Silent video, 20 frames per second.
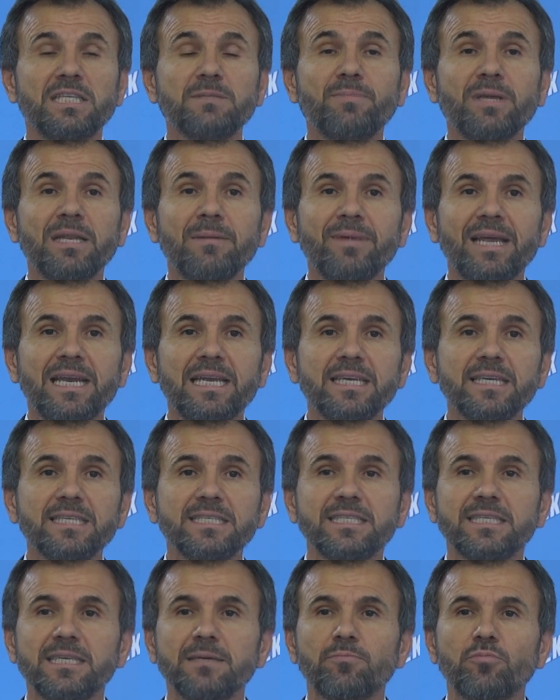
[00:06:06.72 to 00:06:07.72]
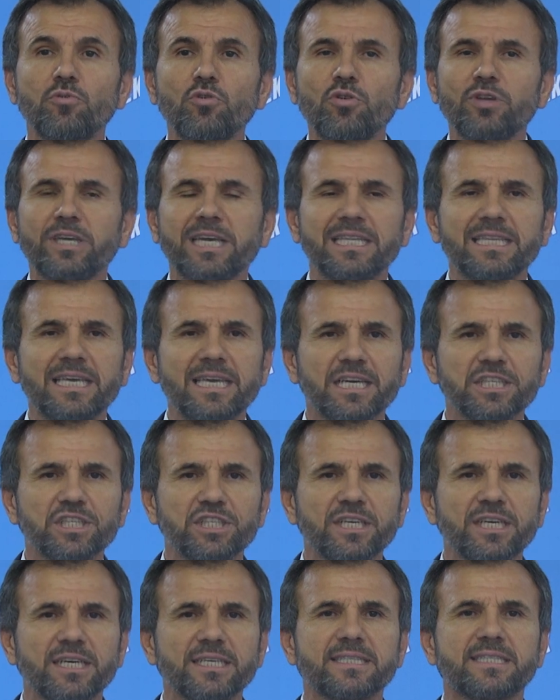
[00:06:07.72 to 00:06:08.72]
Biz bilmeliyiz ki bu ülkede
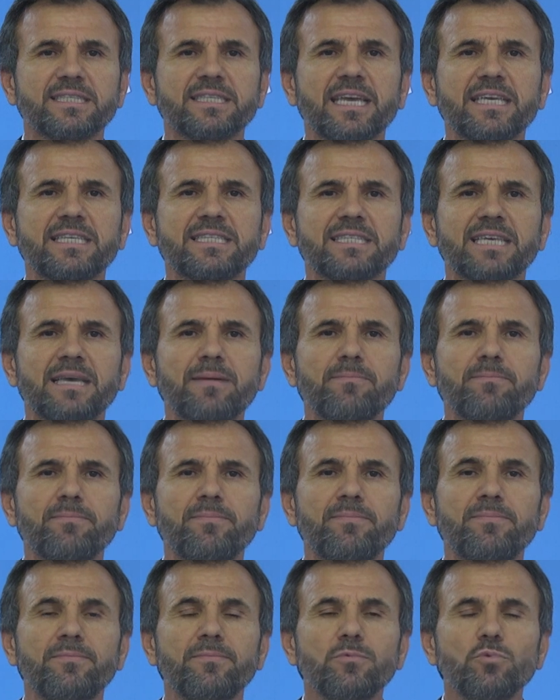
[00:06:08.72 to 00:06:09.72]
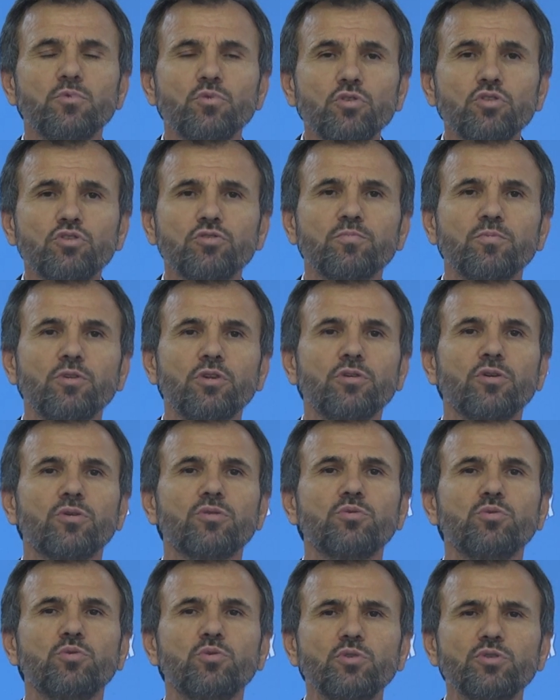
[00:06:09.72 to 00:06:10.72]
yaşayan 83
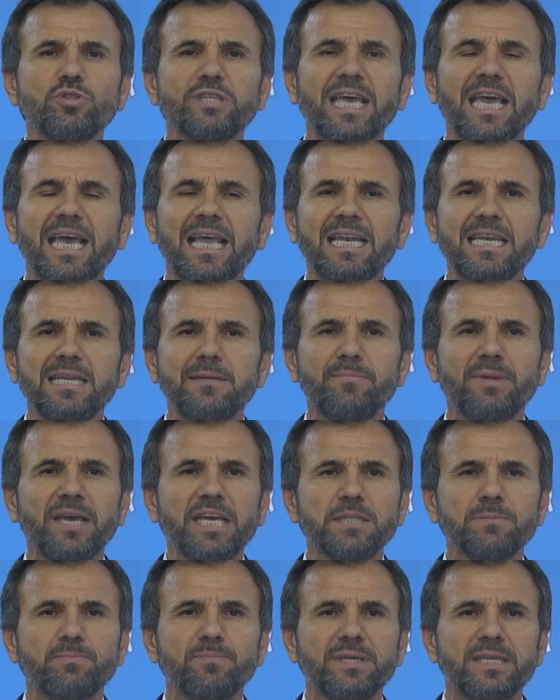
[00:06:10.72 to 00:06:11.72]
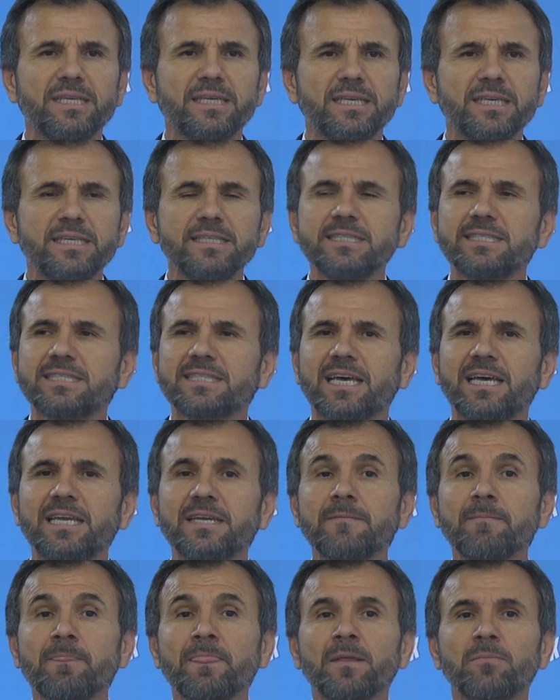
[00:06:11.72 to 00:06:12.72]
milyon 155 bin
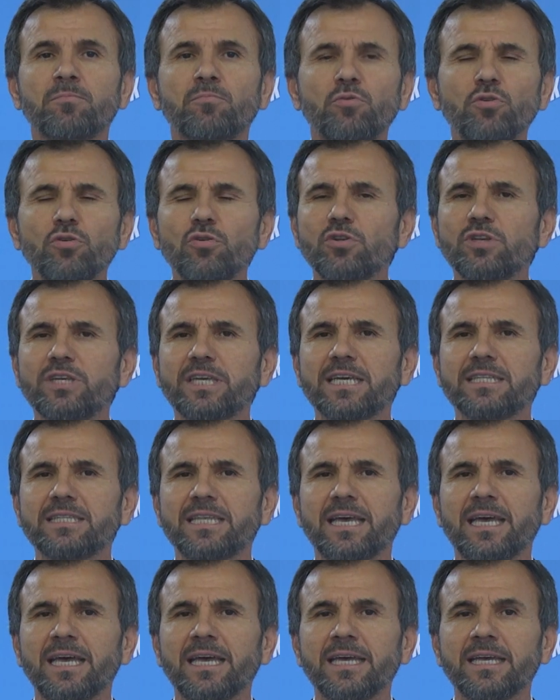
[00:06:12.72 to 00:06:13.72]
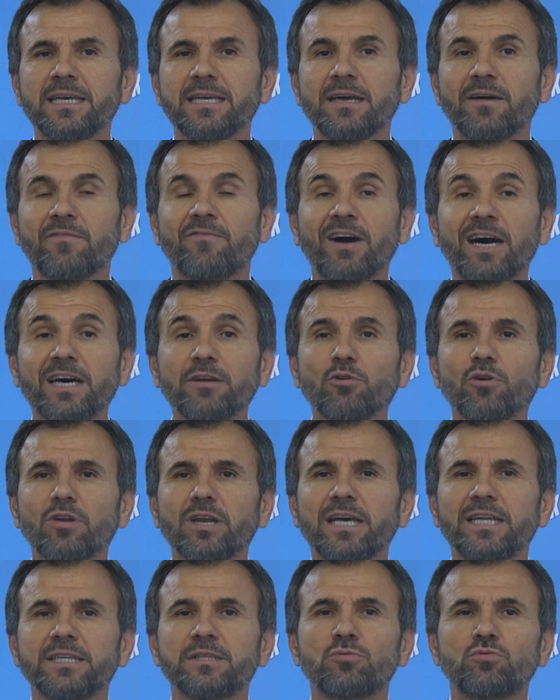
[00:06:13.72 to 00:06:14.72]
insan bu ülkede var
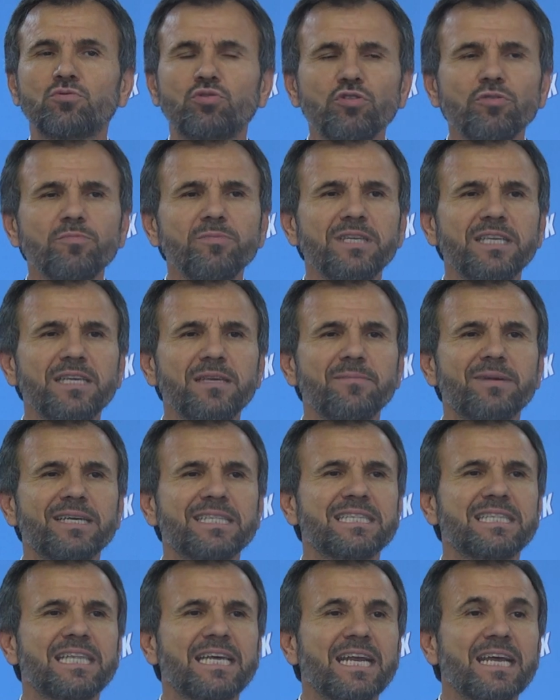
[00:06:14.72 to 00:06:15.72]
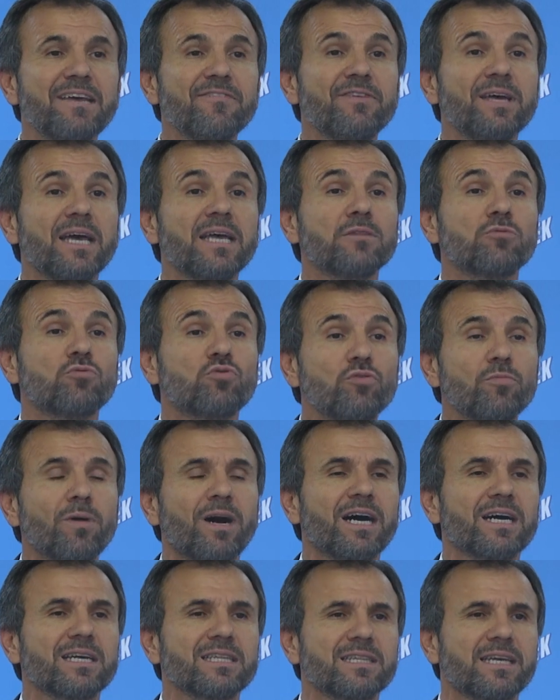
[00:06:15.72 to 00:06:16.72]
olan tüm nimetlere ve tüm
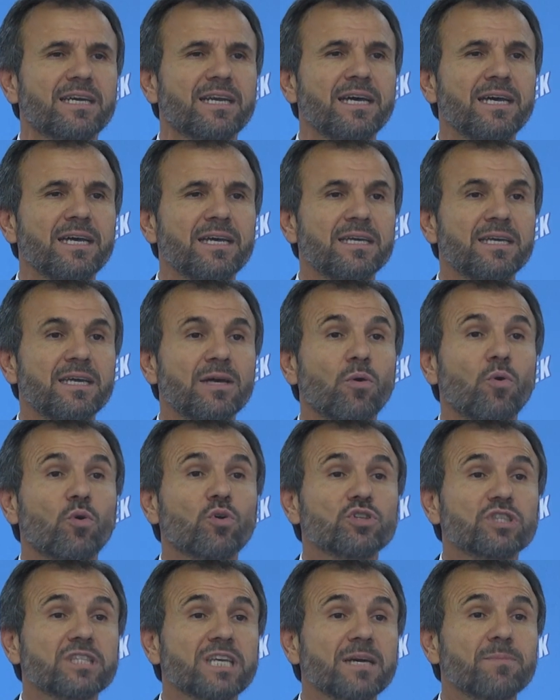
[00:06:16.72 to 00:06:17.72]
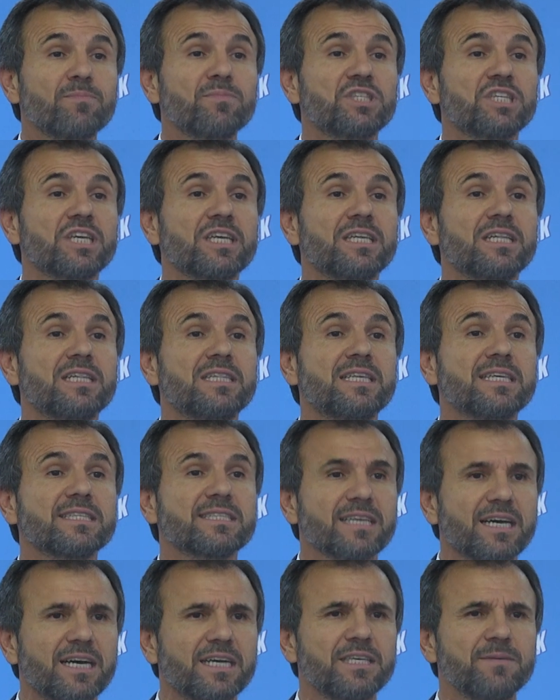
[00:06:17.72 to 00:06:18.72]
haklara ortak bir şekilde
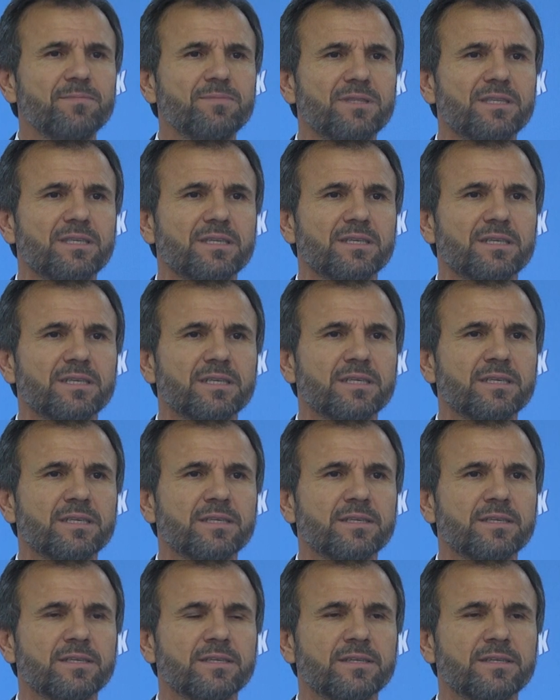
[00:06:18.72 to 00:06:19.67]
sahiptir.